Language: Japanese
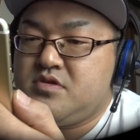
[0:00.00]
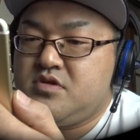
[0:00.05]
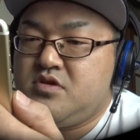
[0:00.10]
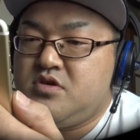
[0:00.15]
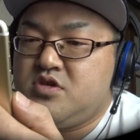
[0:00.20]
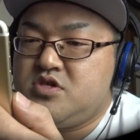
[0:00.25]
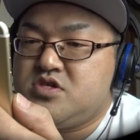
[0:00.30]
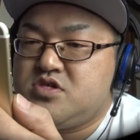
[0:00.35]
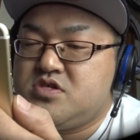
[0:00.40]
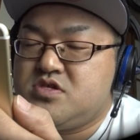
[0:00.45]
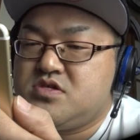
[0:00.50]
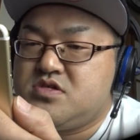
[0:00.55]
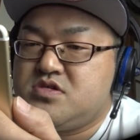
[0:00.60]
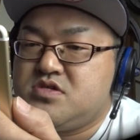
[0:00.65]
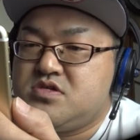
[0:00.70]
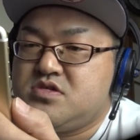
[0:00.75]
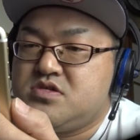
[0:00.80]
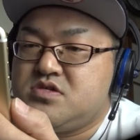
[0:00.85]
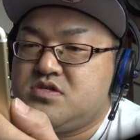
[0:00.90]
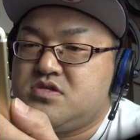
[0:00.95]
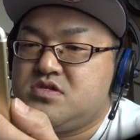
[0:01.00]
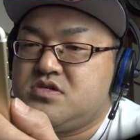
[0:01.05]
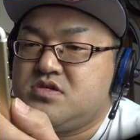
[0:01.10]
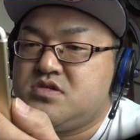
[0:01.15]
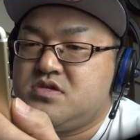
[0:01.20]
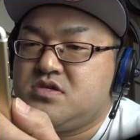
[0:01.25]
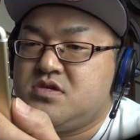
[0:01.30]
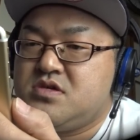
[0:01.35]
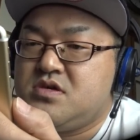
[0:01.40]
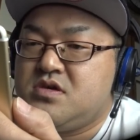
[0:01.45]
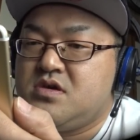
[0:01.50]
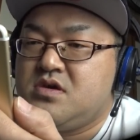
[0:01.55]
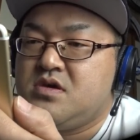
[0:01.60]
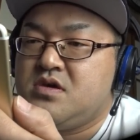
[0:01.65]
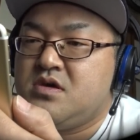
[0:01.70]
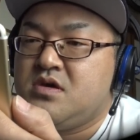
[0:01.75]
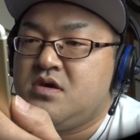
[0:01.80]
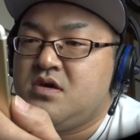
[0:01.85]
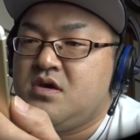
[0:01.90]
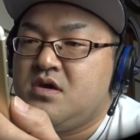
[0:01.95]
よし。
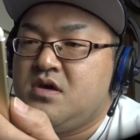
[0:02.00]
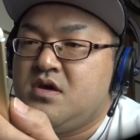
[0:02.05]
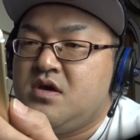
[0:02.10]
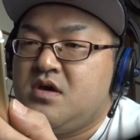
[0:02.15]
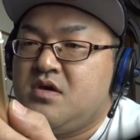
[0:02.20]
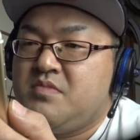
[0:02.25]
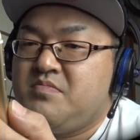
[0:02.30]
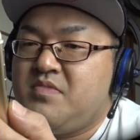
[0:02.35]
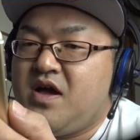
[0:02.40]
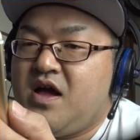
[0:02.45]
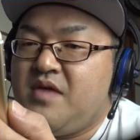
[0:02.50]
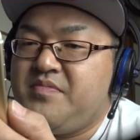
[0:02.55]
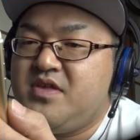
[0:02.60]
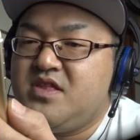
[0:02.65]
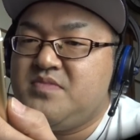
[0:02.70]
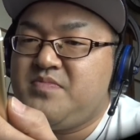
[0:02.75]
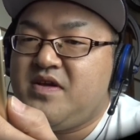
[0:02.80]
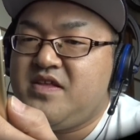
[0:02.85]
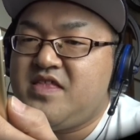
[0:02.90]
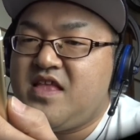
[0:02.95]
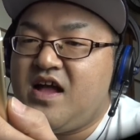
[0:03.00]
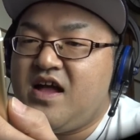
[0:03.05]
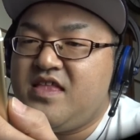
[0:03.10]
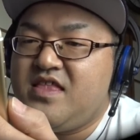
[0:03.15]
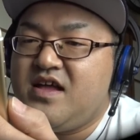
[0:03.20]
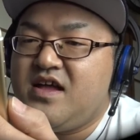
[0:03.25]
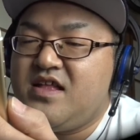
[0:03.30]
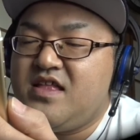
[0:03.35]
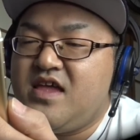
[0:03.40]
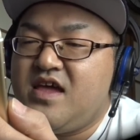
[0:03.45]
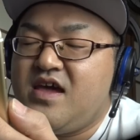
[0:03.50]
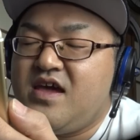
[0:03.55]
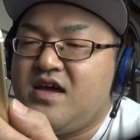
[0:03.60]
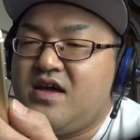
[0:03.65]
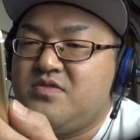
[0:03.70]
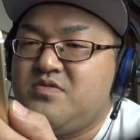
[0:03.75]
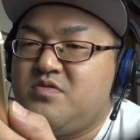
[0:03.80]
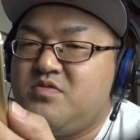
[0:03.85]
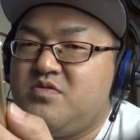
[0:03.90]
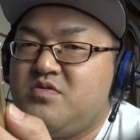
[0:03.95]
まあ、アビスマンなかなかね、
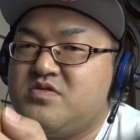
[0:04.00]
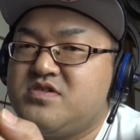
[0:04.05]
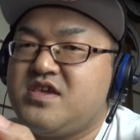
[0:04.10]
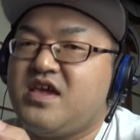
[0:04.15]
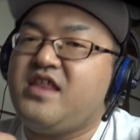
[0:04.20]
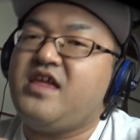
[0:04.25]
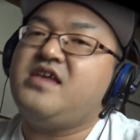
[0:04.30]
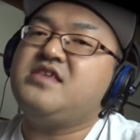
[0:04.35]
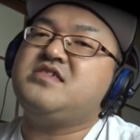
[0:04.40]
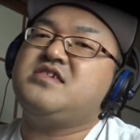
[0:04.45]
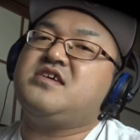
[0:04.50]
あの、チャレン